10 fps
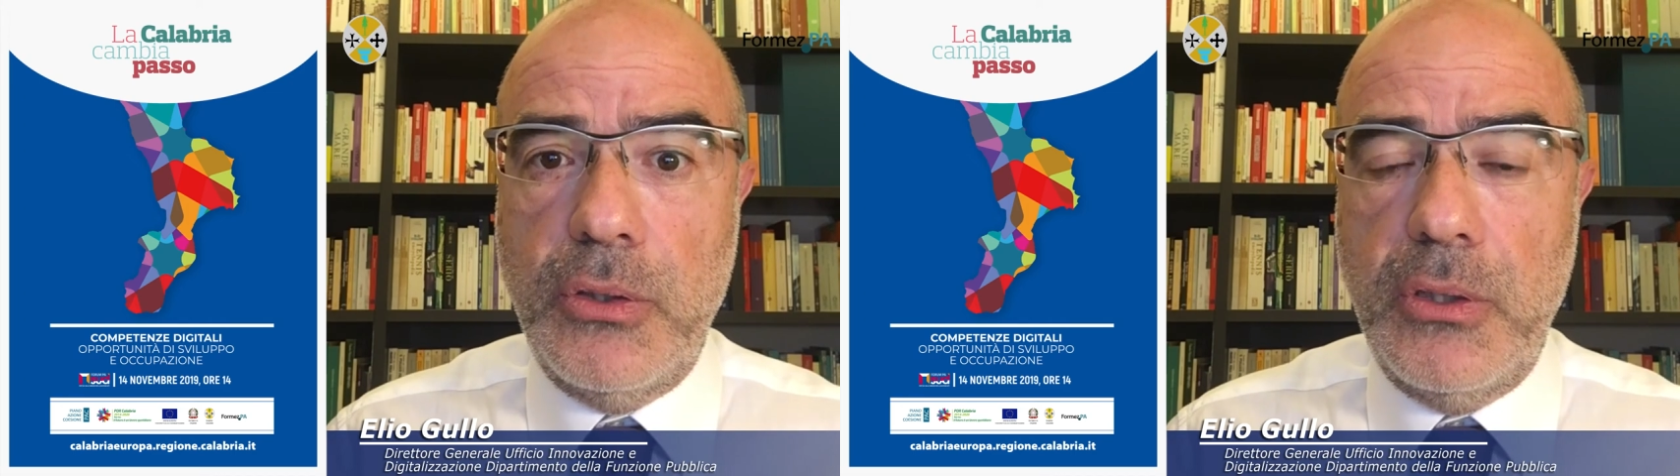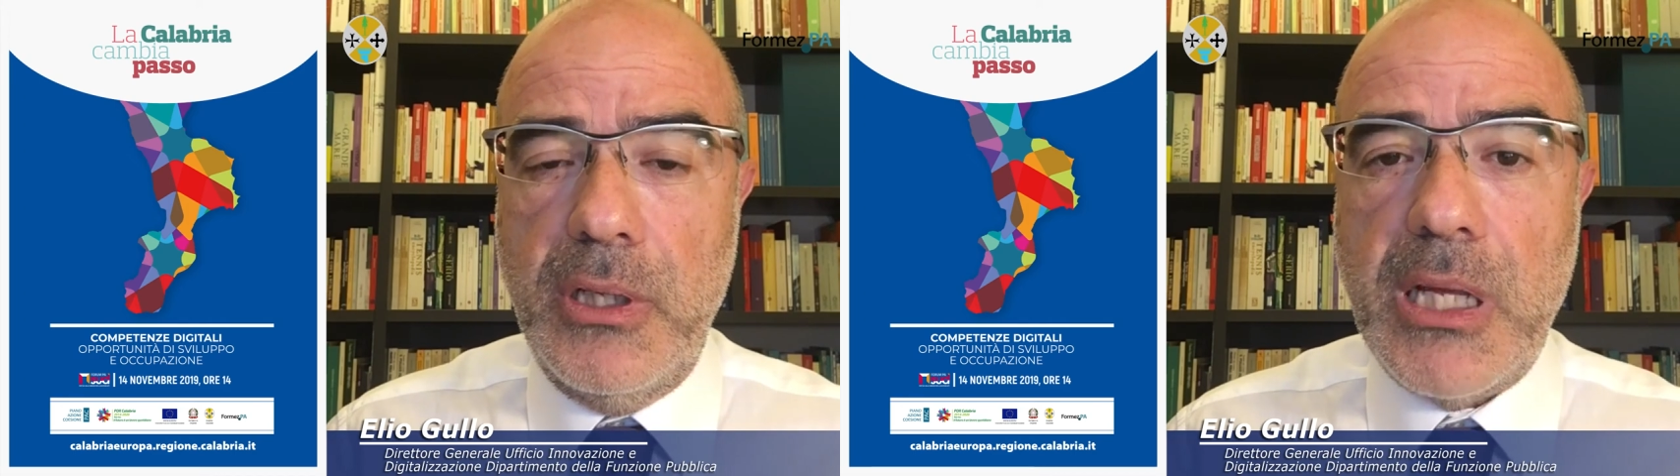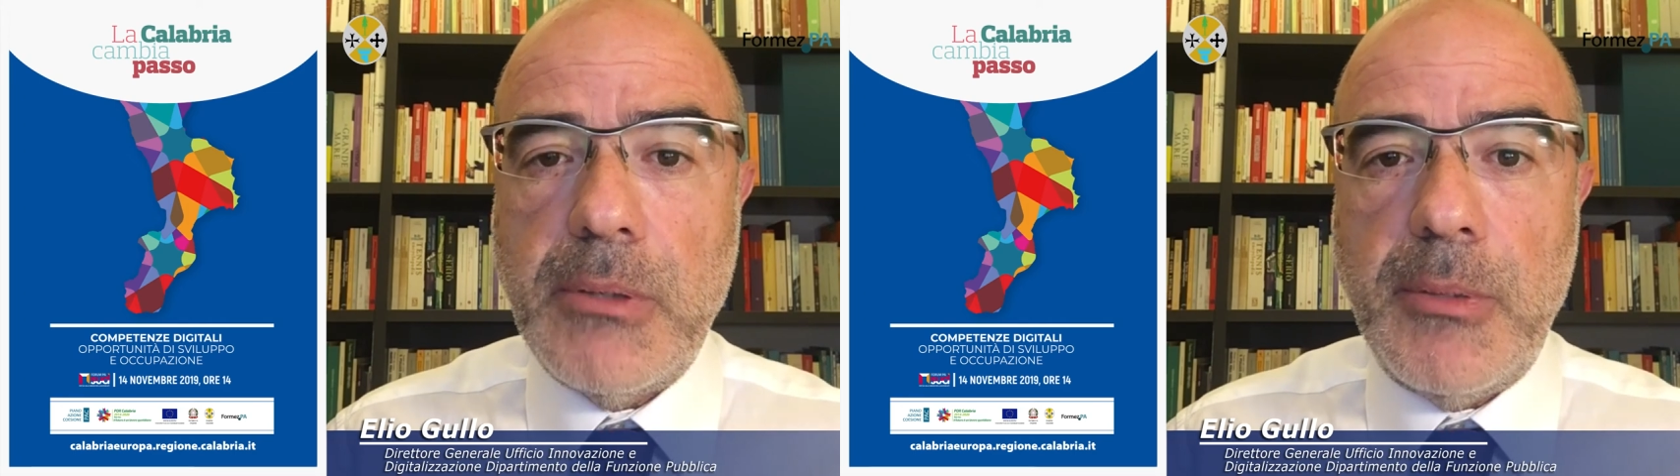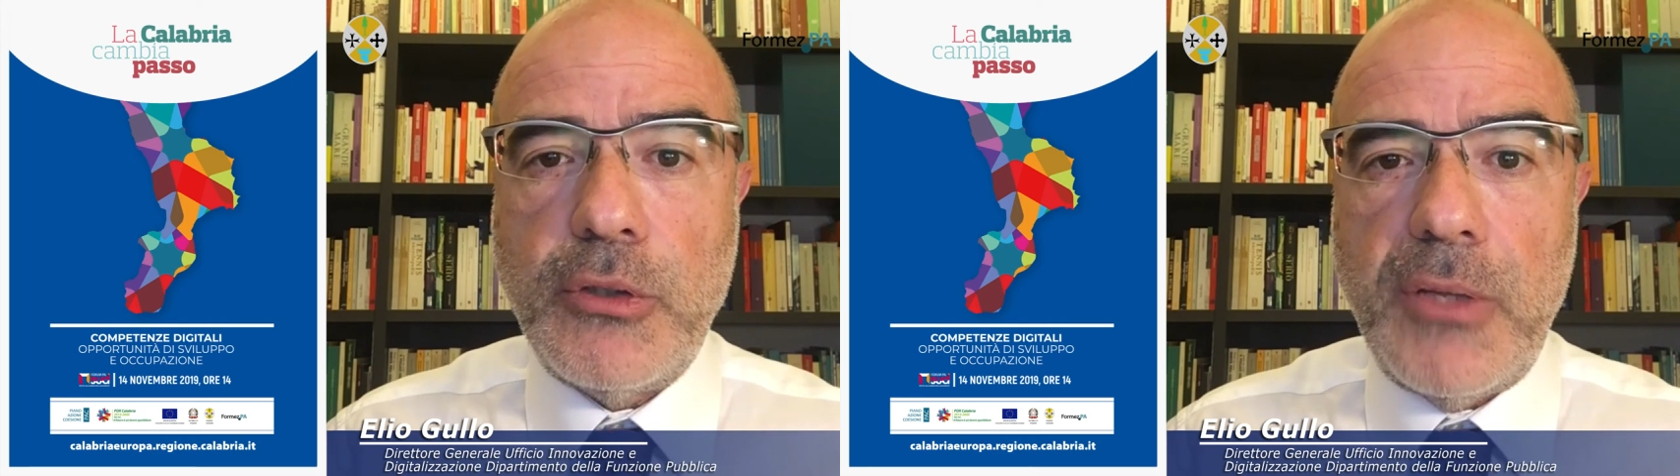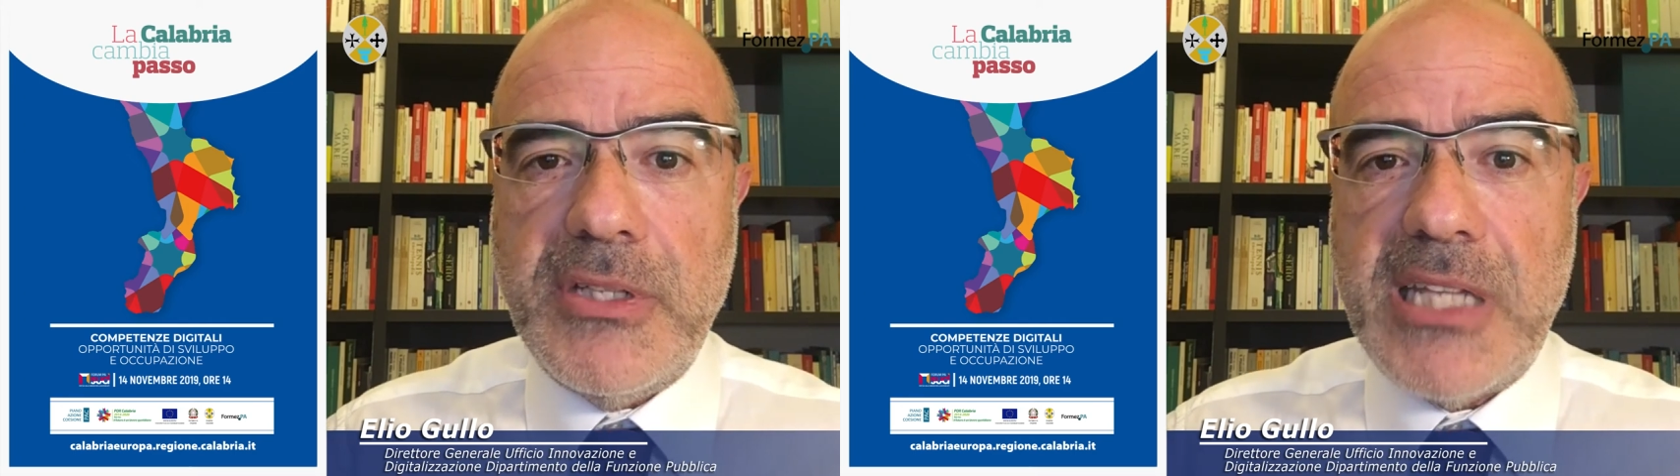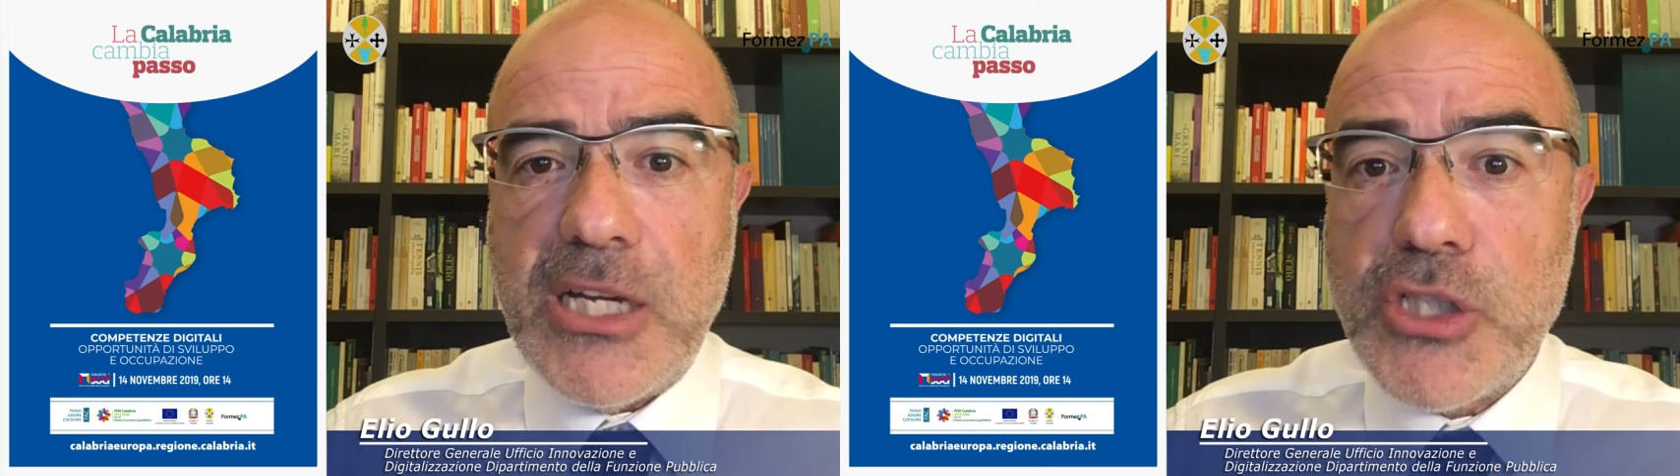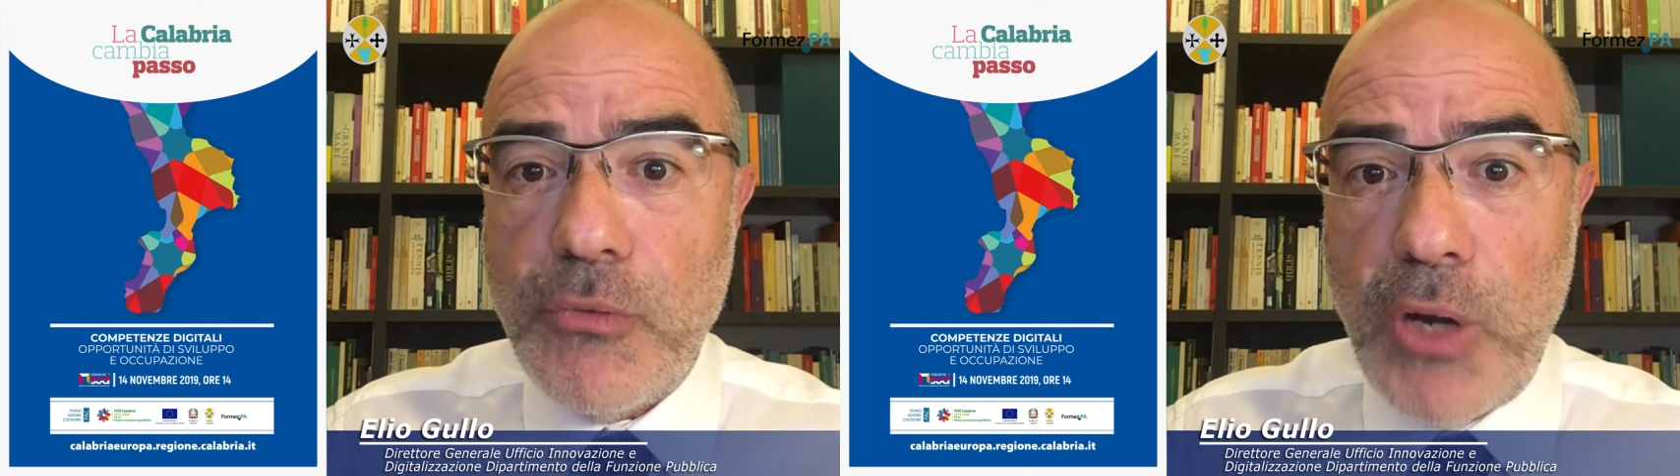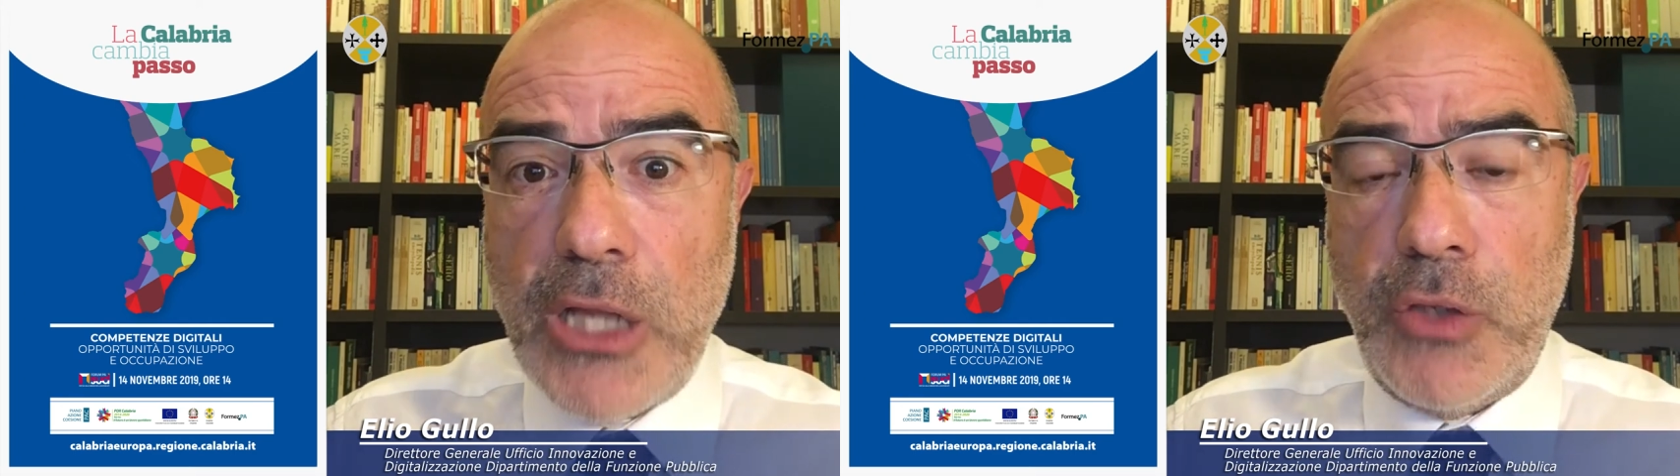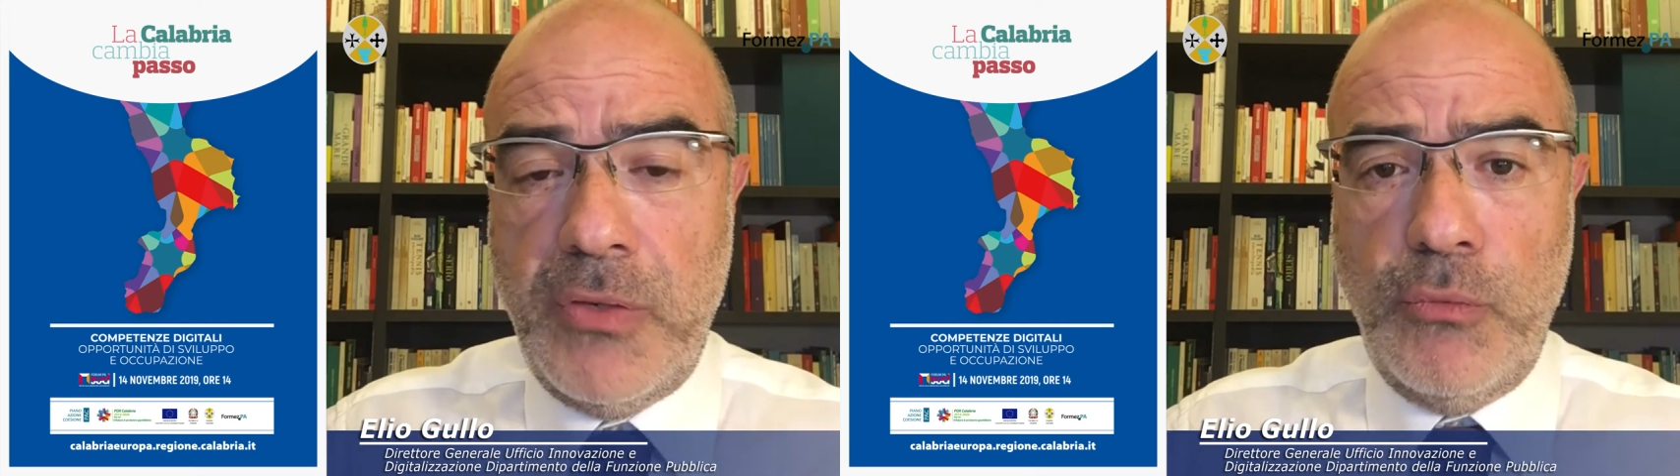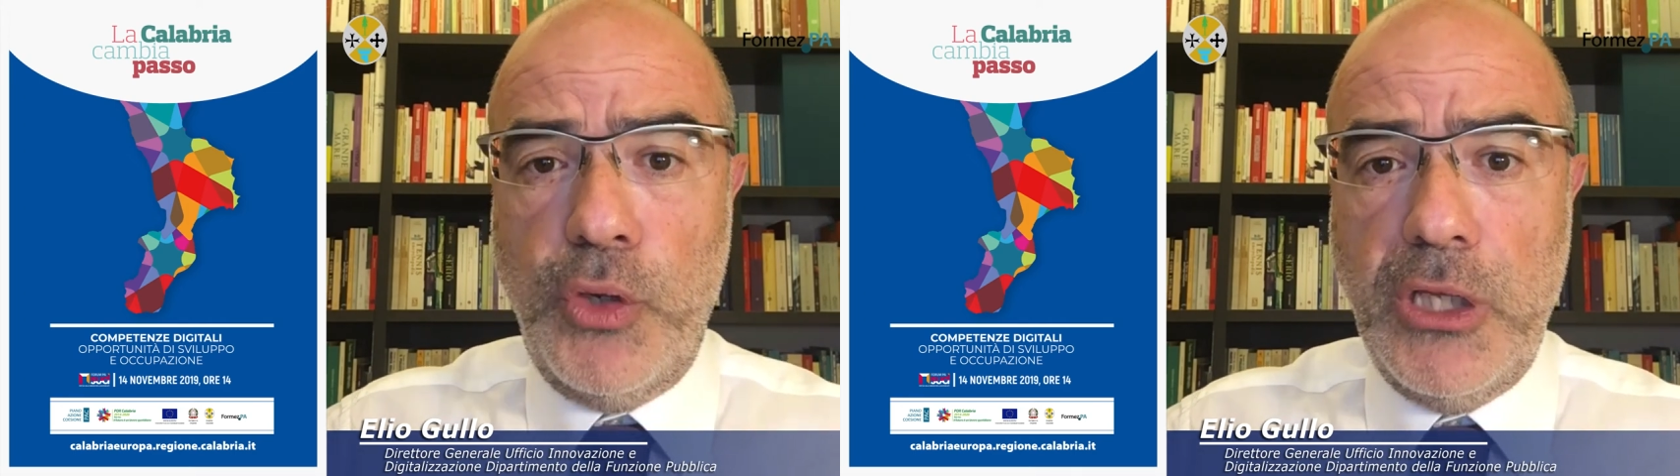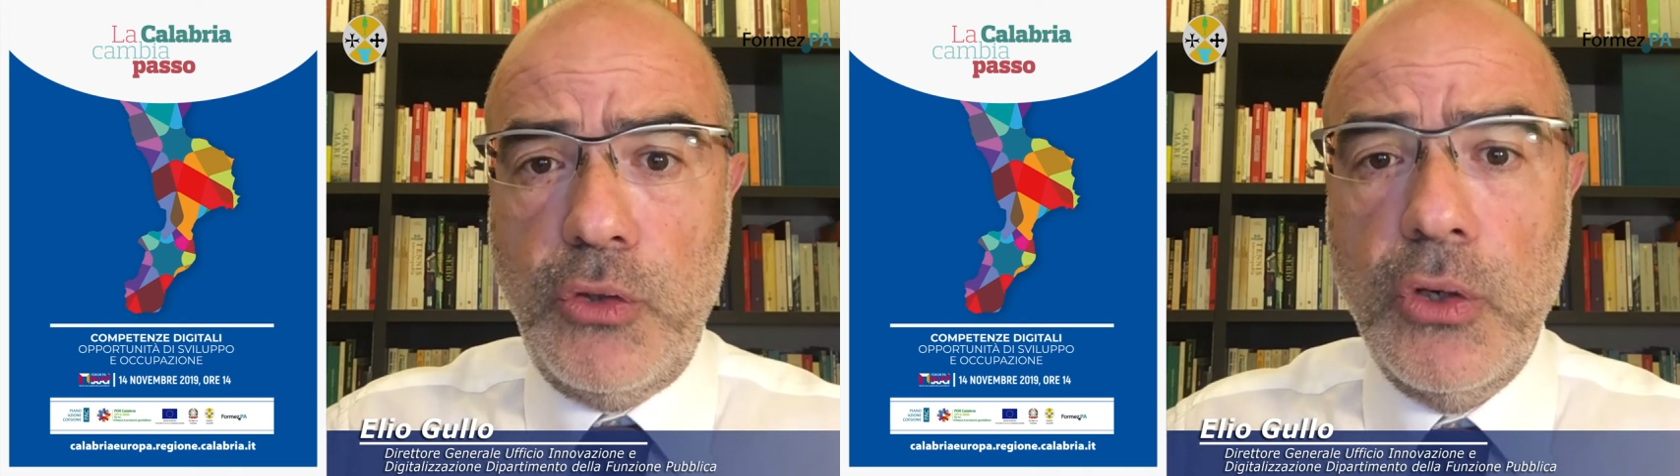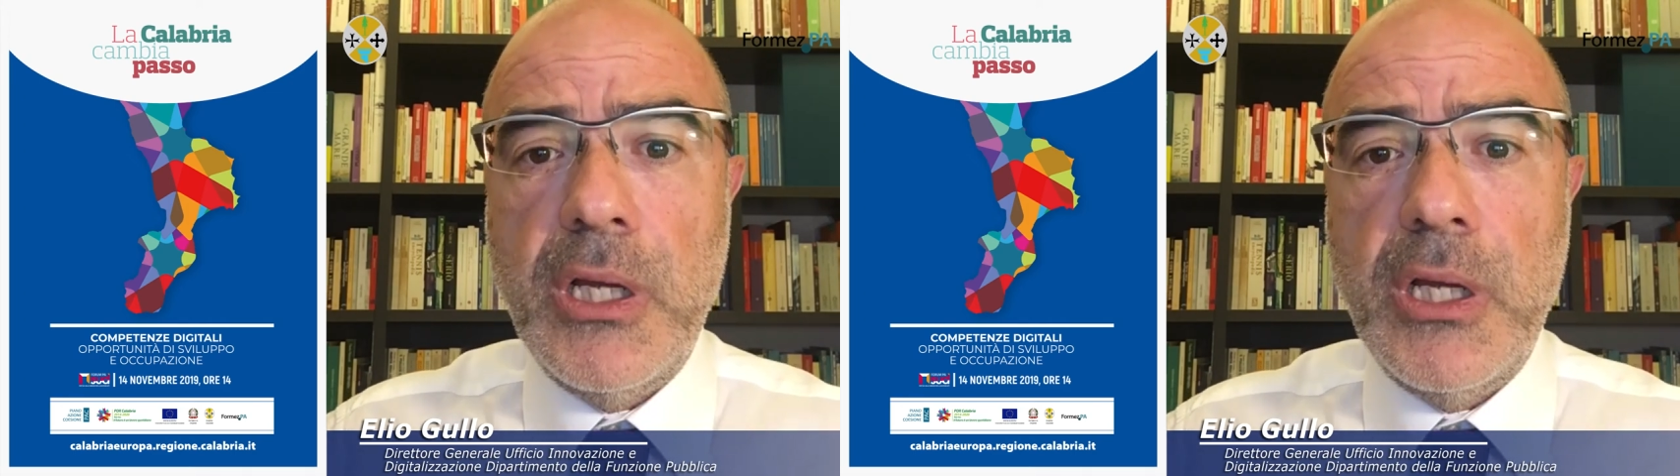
Il cambiamento deve essere agevolato, favorito,